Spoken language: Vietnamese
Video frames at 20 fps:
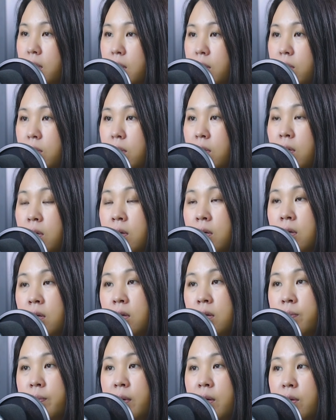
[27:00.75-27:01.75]
ô
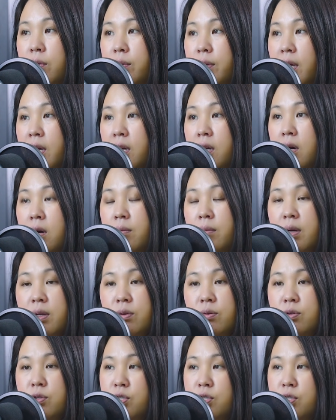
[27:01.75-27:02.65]
bận lâu chạy con mà nhiều